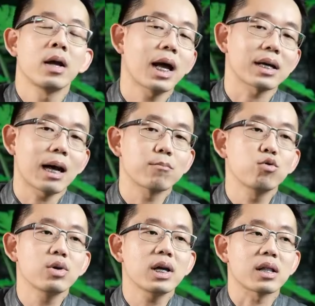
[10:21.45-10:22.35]
อยากทำ
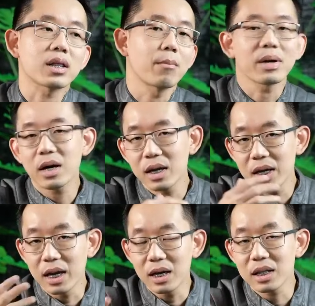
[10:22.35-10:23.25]
ธุรกิจแต่ไม่เคย
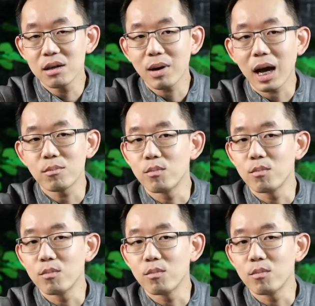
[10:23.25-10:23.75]
เรียนเรื่องนี้มา